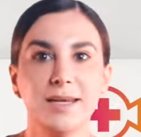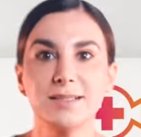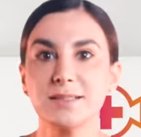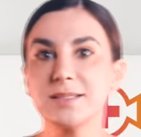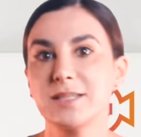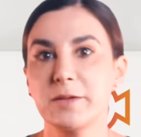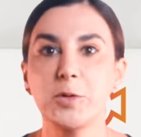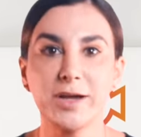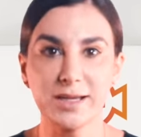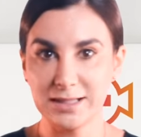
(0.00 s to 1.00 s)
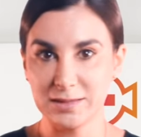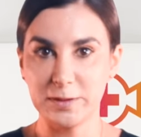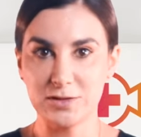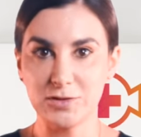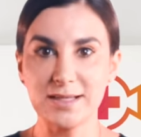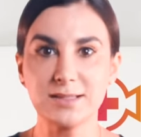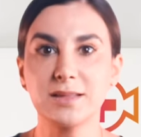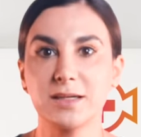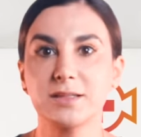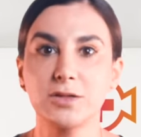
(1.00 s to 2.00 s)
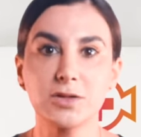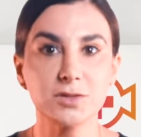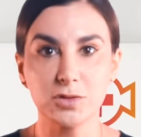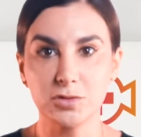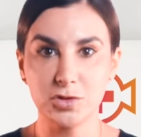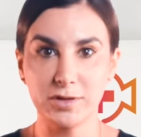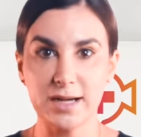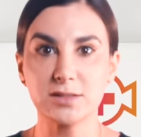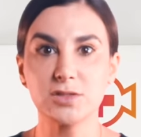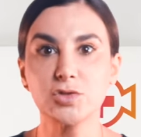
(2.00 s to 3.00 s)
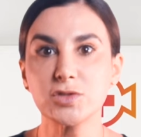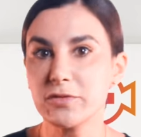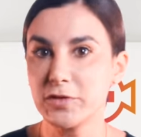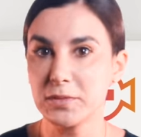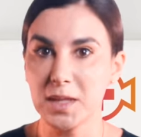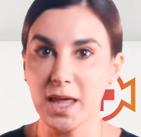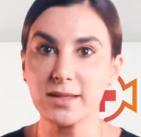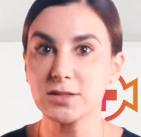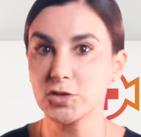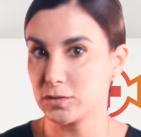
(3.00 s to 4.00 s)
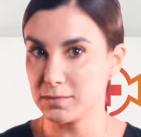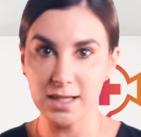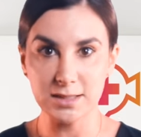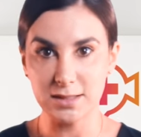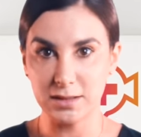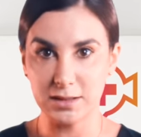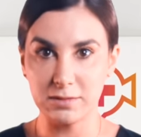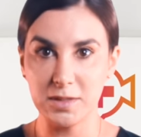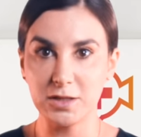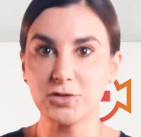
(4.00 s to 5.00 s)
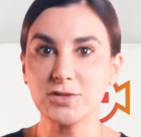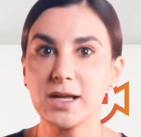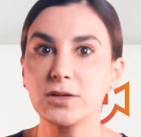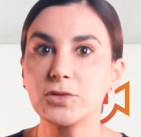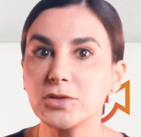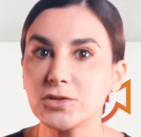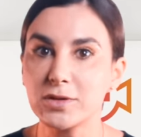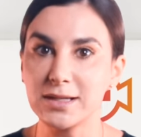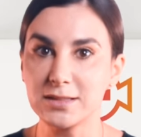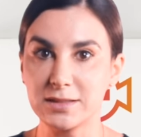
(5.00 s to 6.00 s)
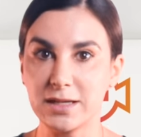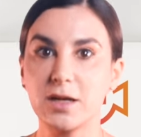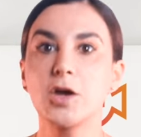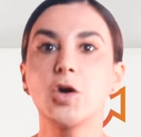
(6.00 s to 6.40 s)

estas épocas, las personas han tratado de solucionar sus enfermedades con miles de tratamientos y algunos suelen ser